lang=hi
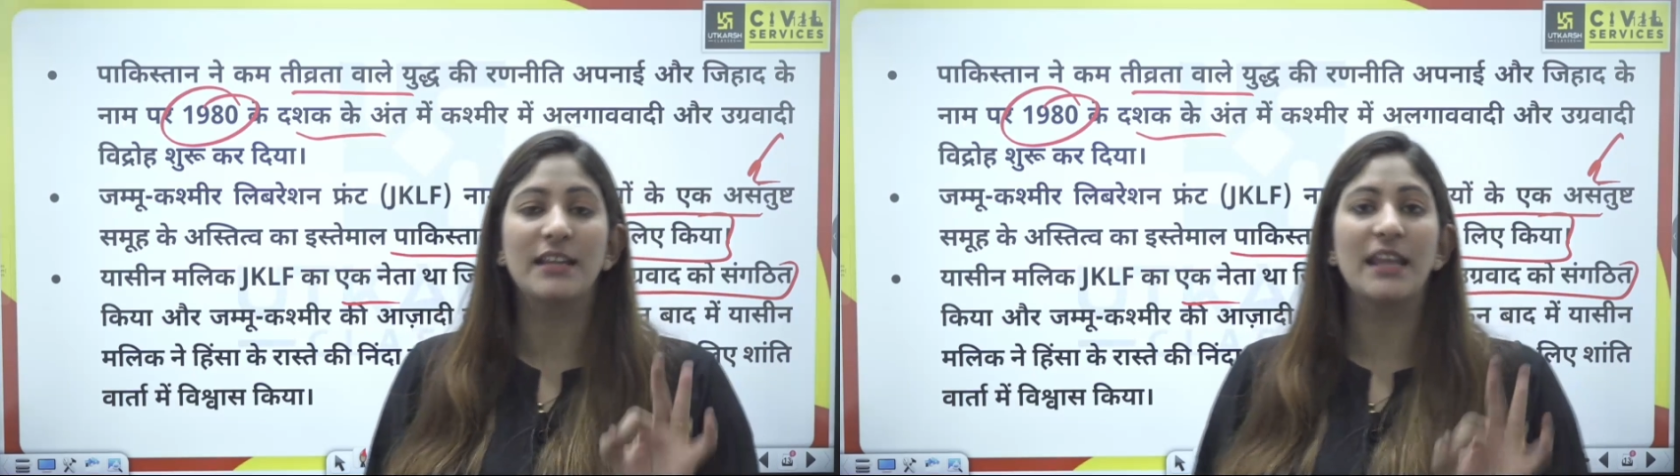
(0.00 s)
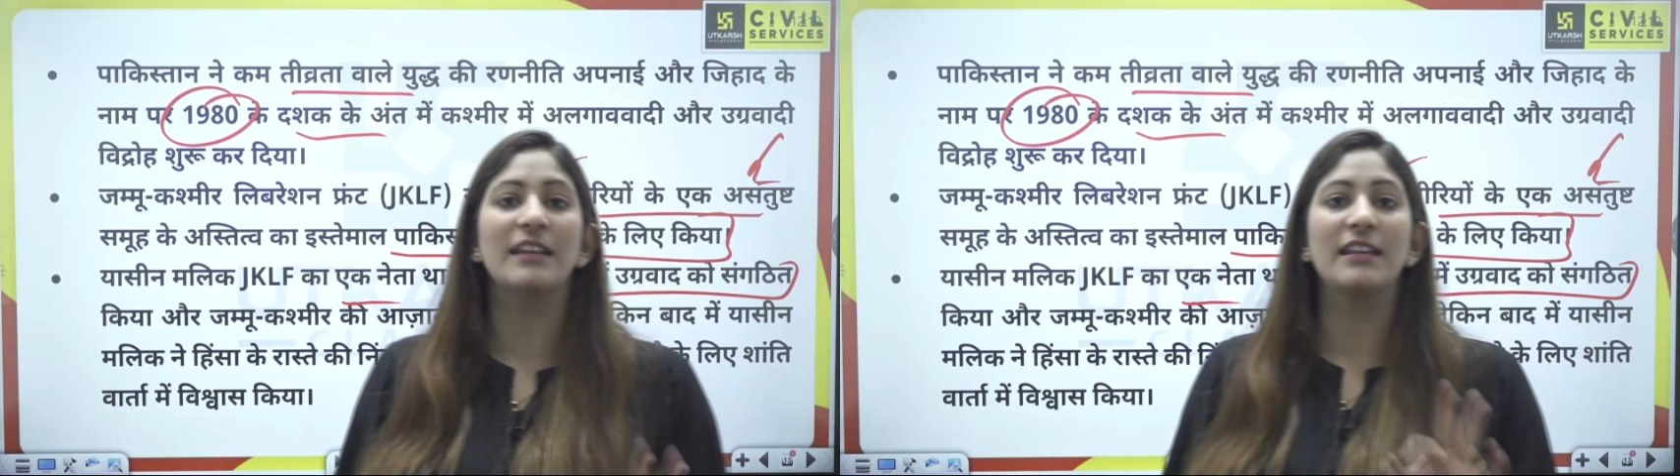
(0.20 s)

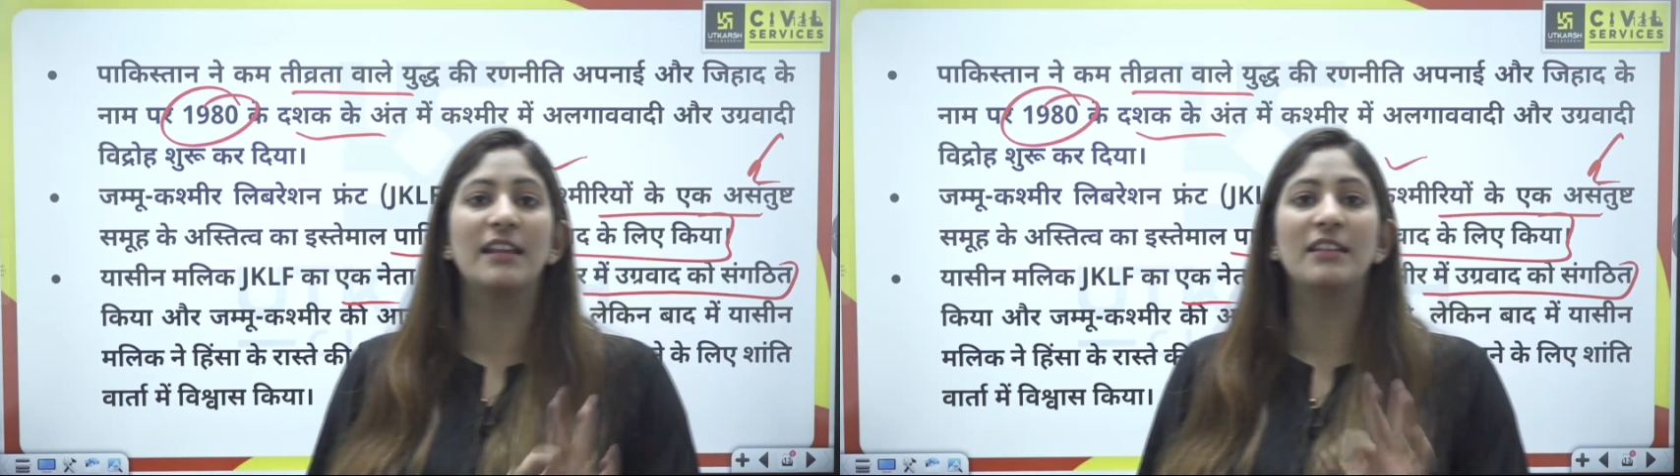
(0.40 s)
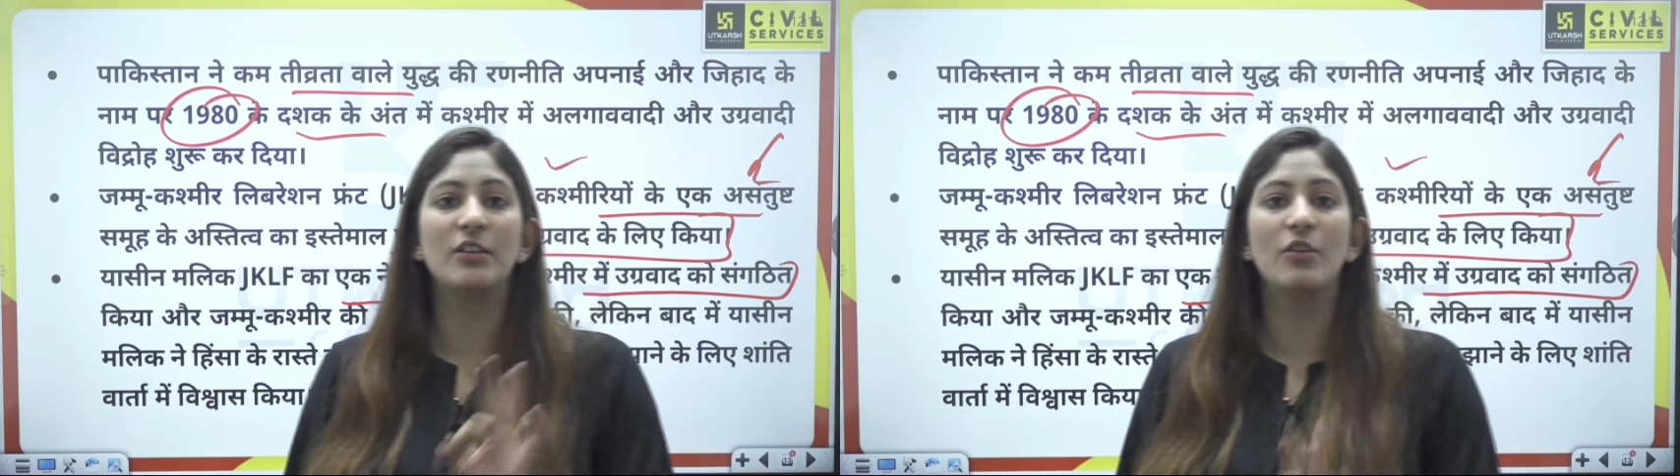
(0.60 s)
किन
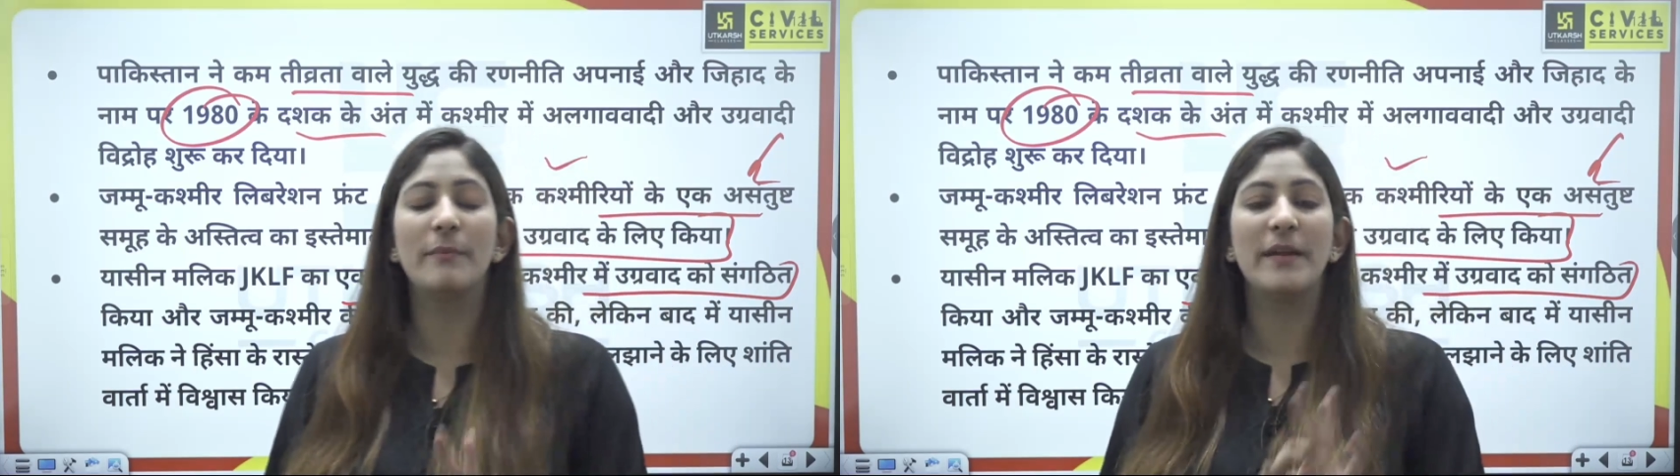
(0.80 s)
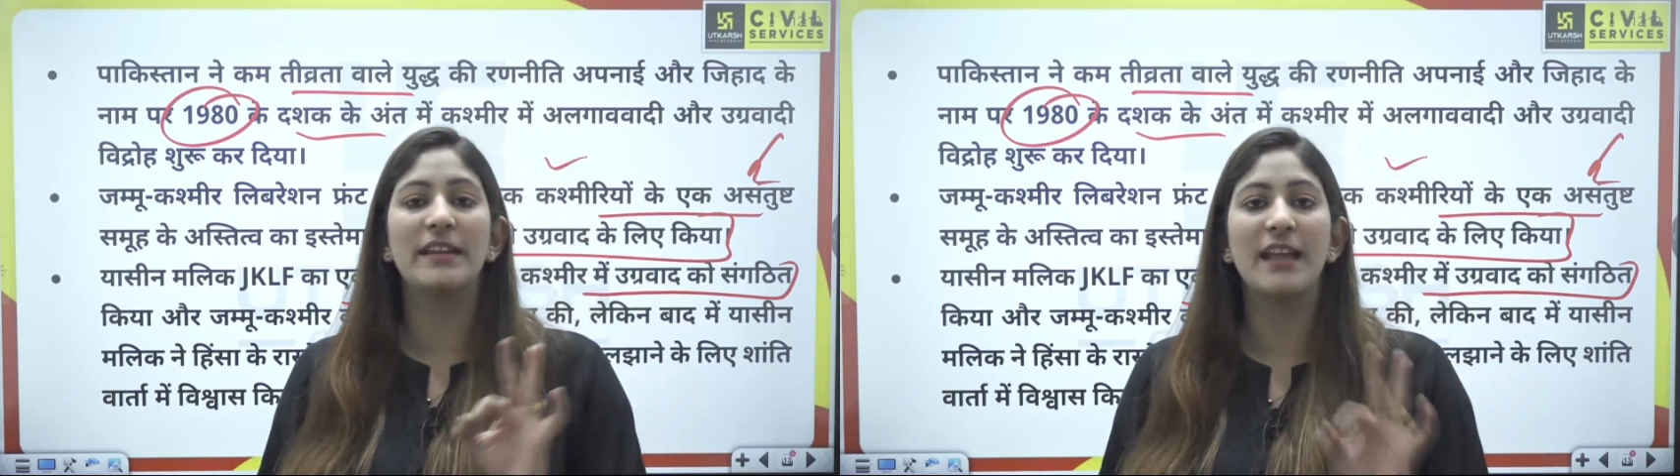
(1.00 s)
किन दिनों
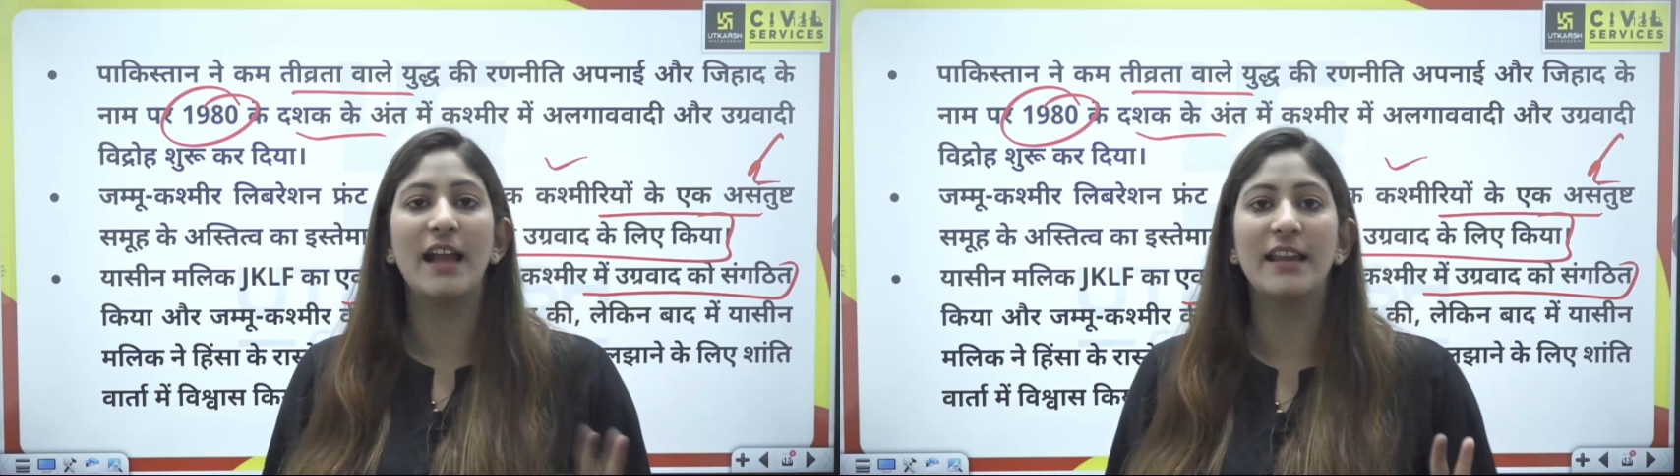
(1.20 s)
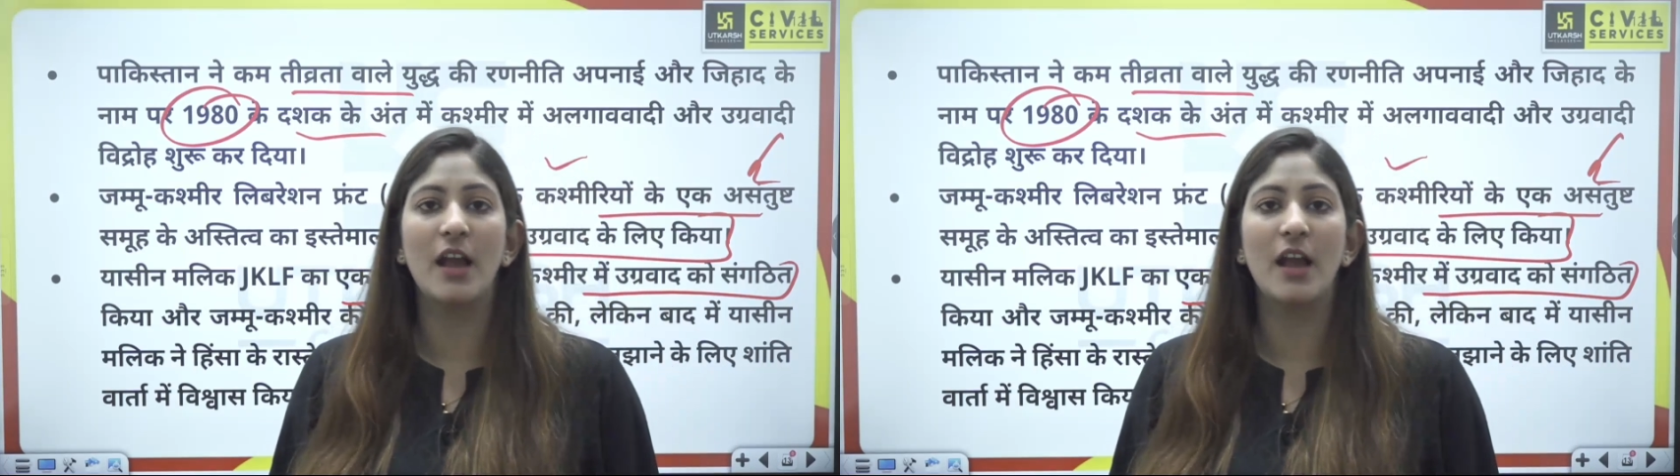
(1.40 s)
पे क्या